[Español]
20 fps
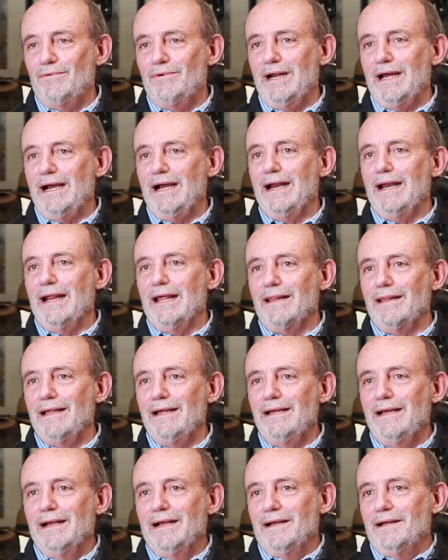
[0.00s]
una
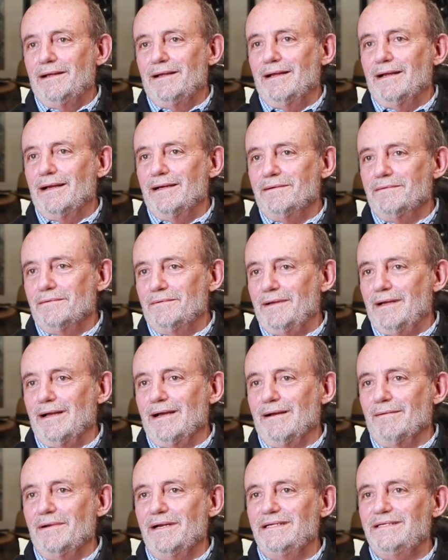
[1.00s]
jalada
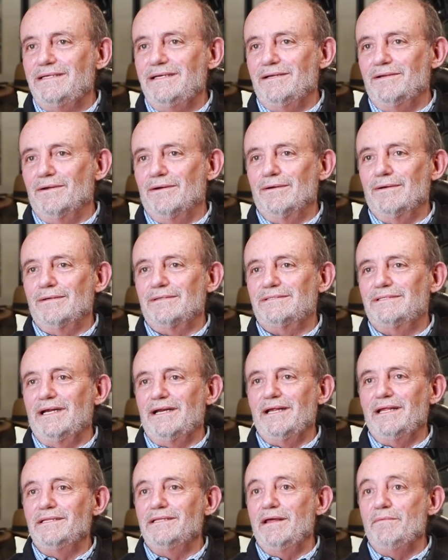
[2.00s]
a ver si no se
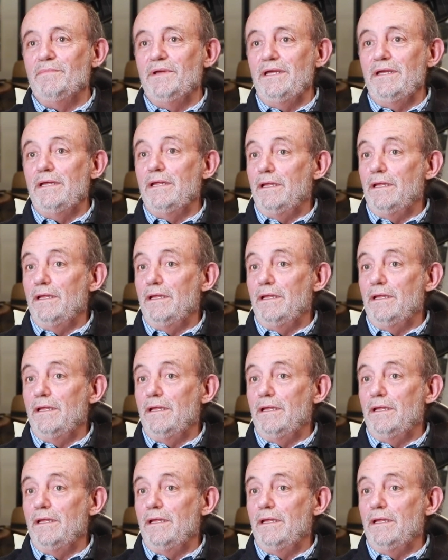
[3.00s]
ríen de mí.